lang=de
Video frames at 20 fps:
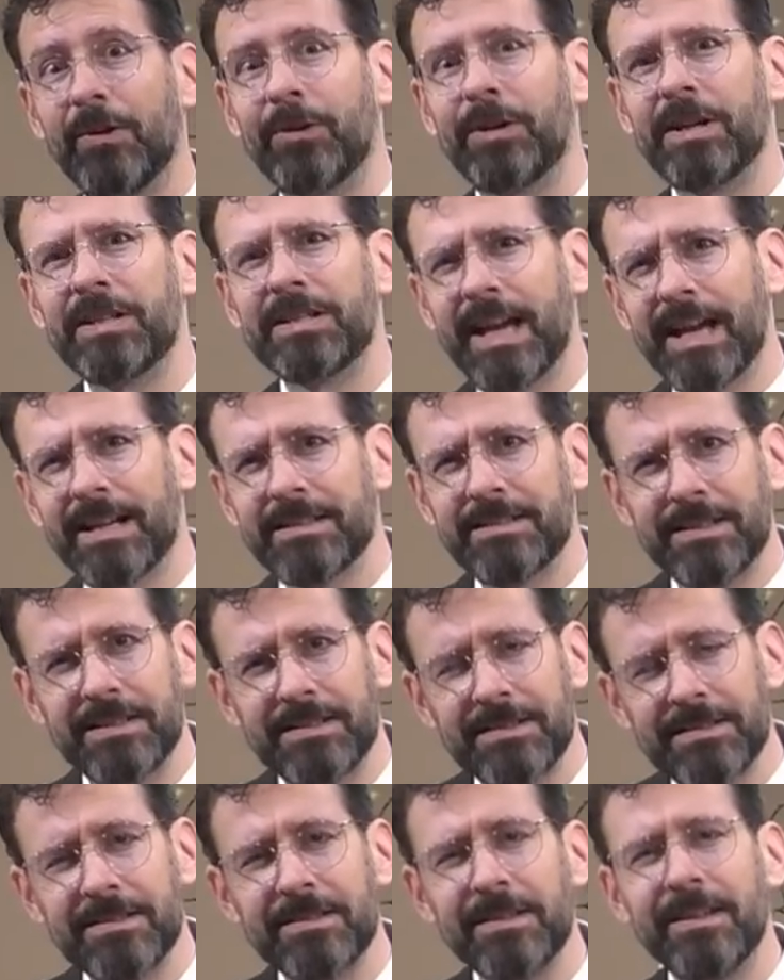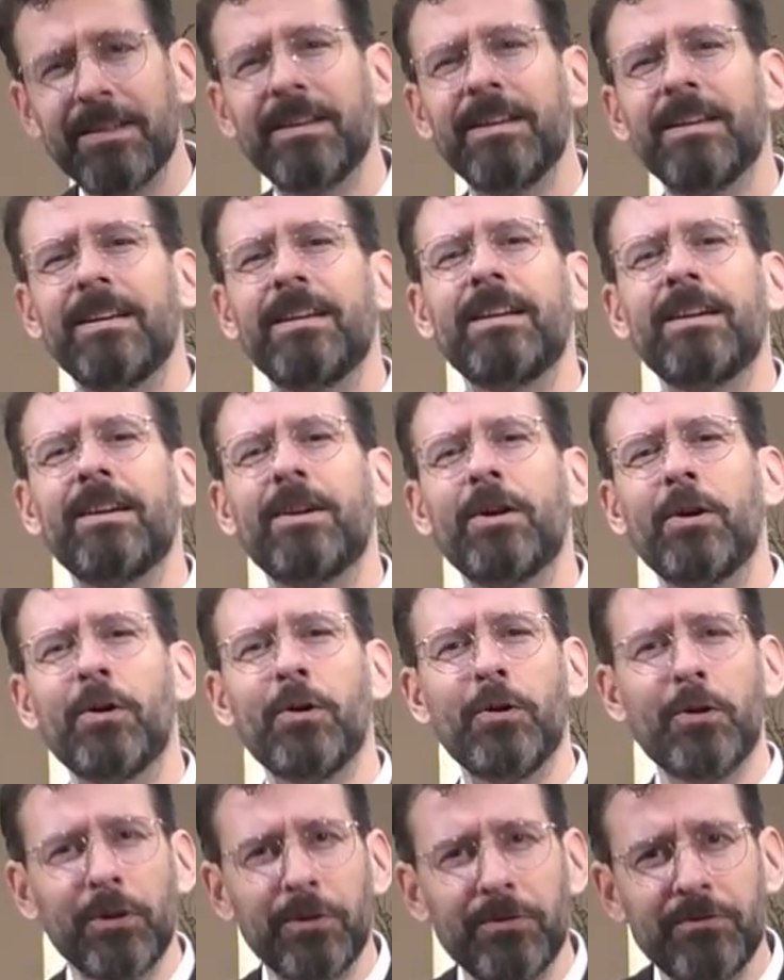Und als erstes
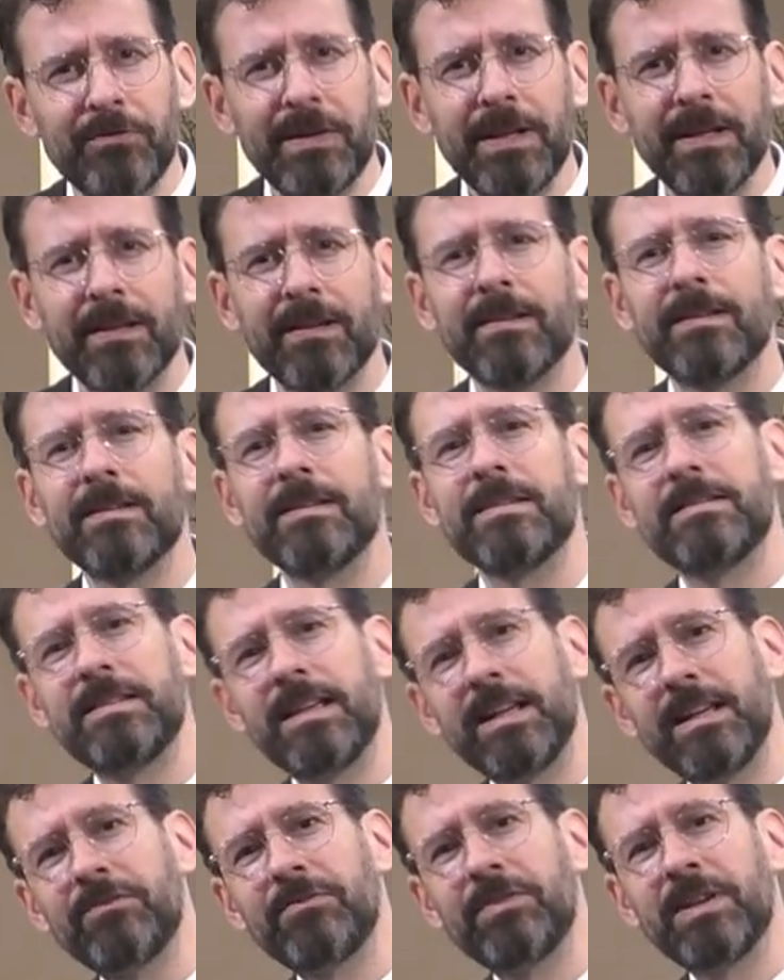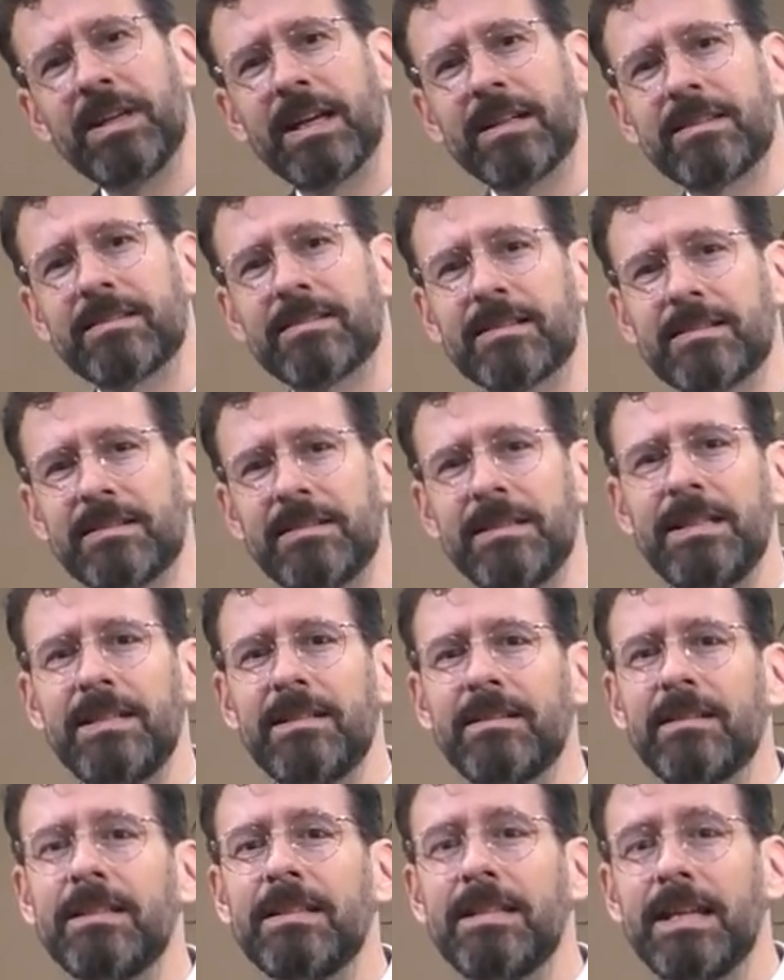hören wir, singen wir jetzt das
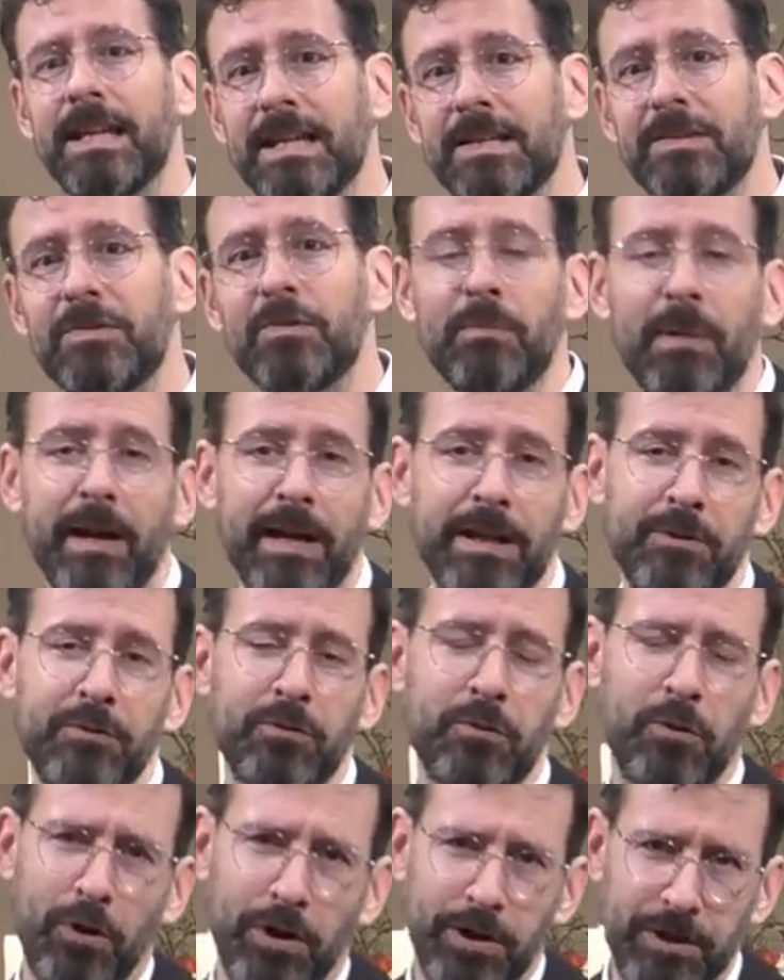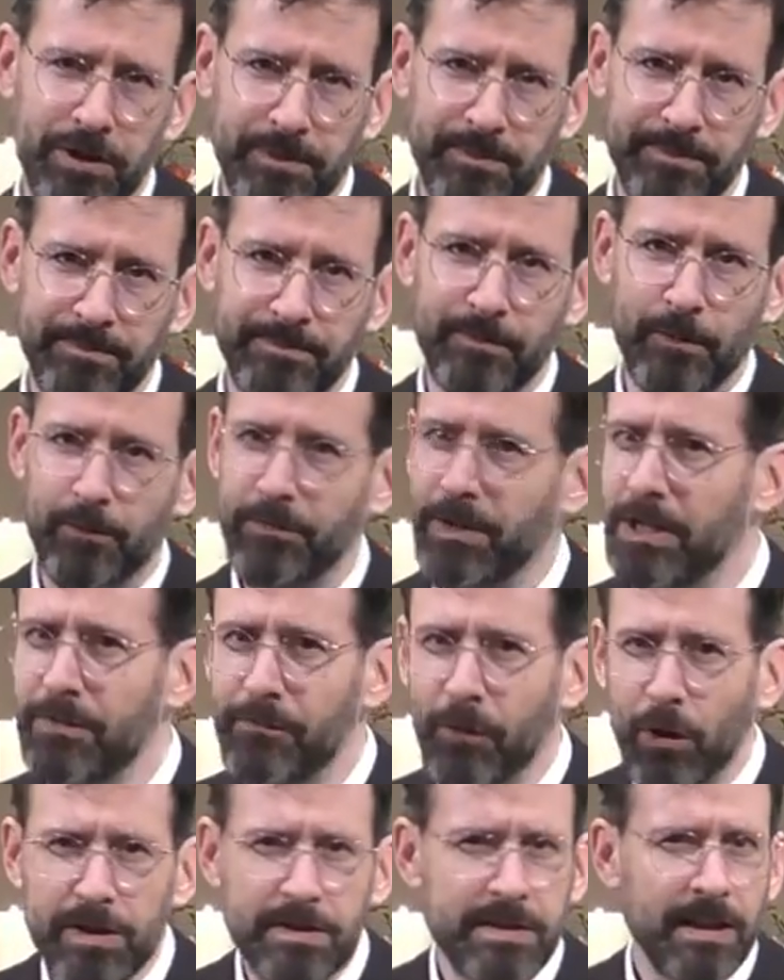Lied Jesu meine Freude. Wenn
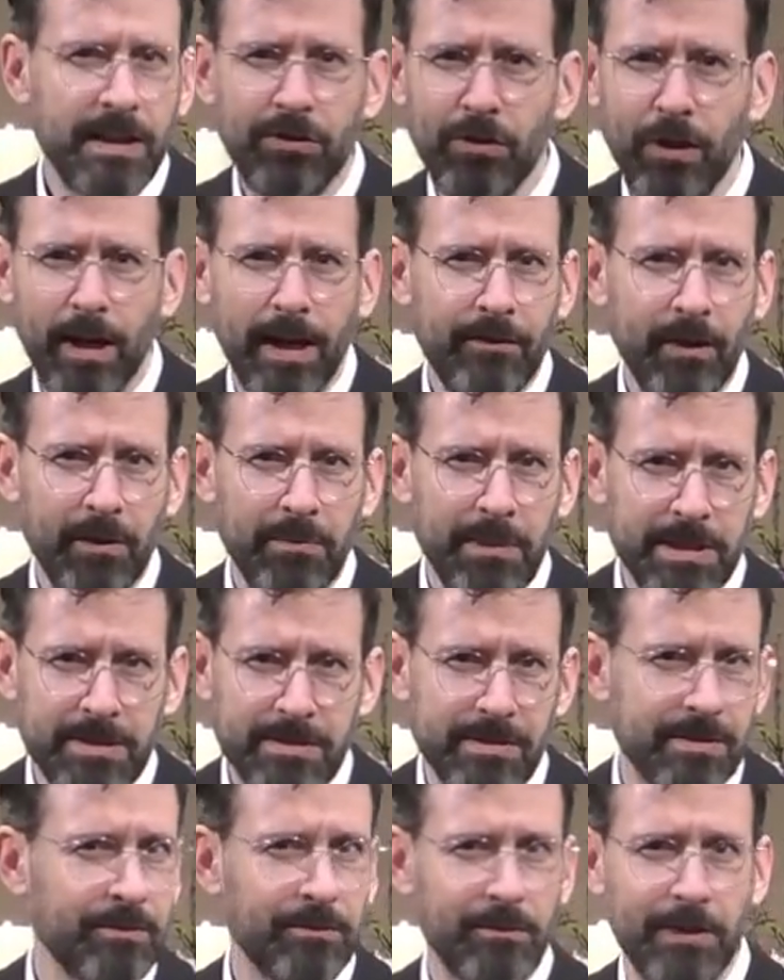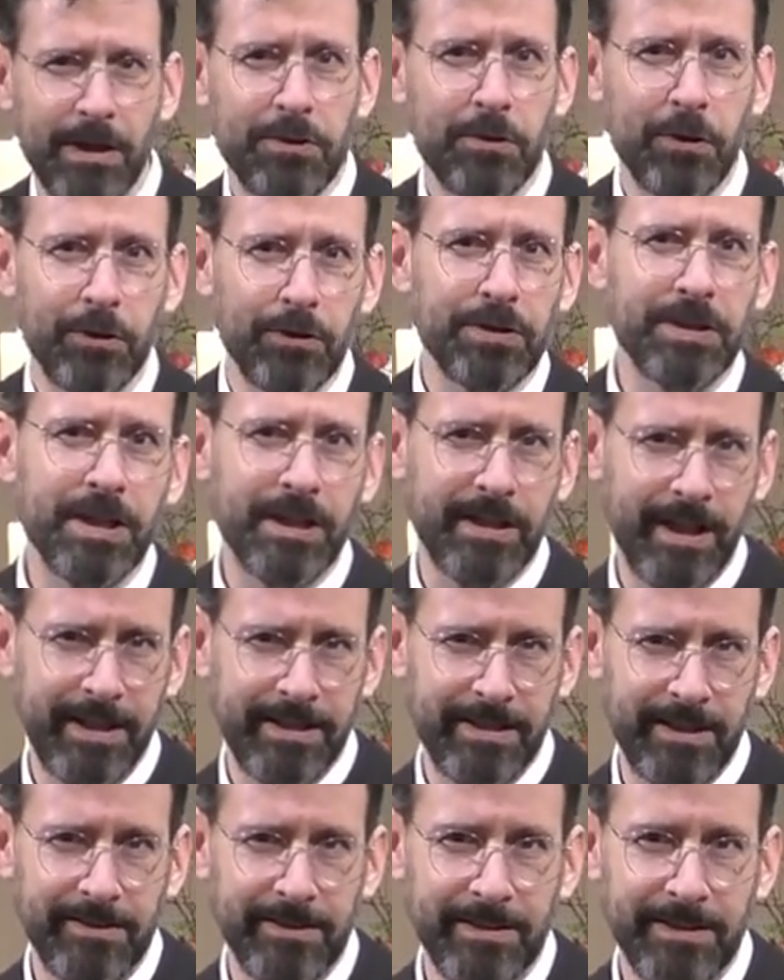ihr wollt, singt doch einfach mit, vielleicht hört euch ja
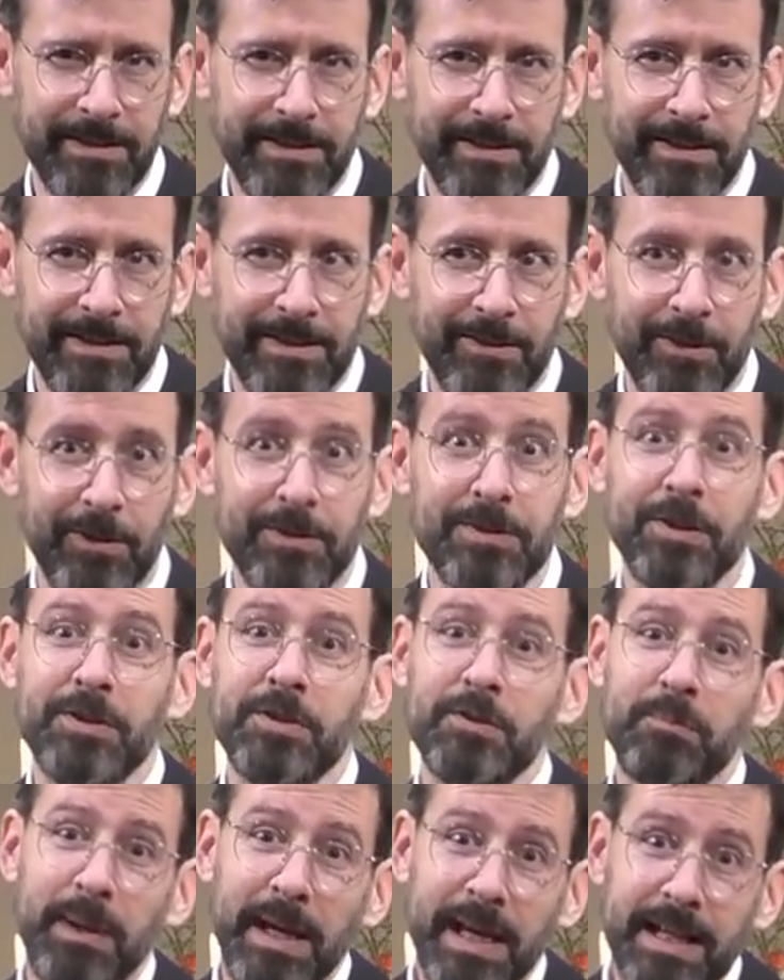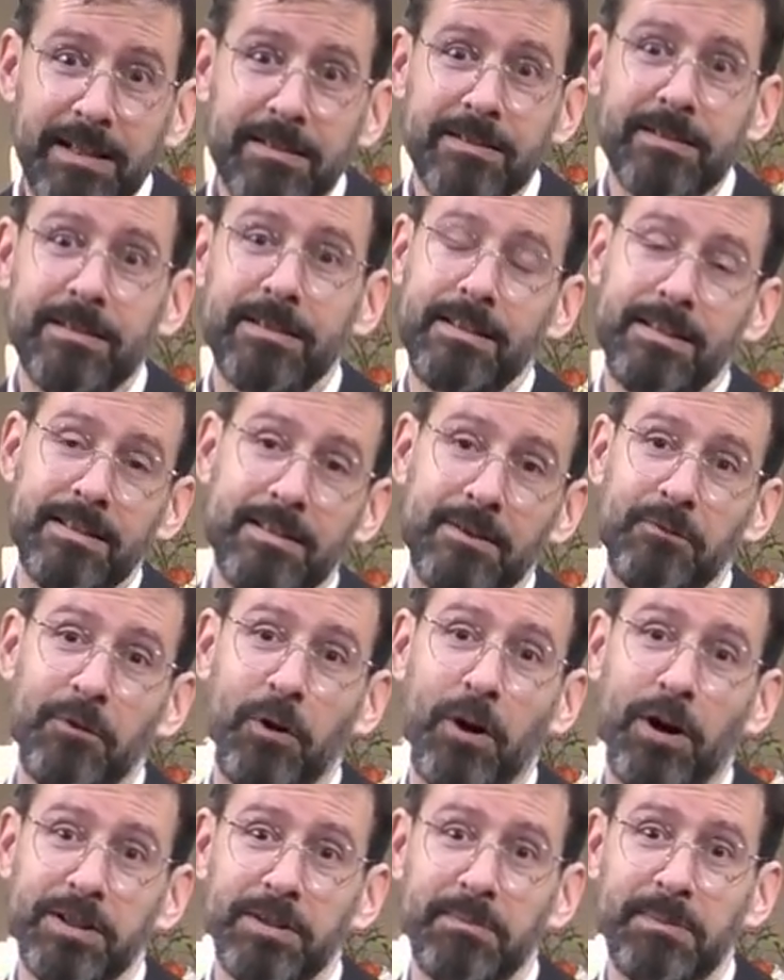keiner. Und sonst betet diese
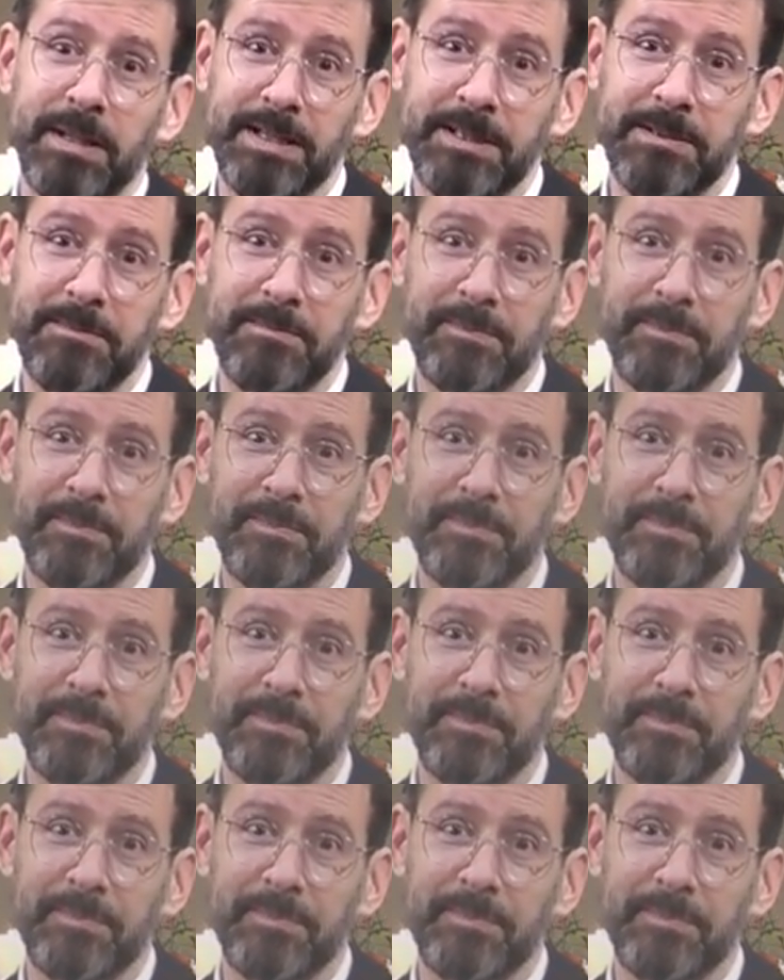Worte mit.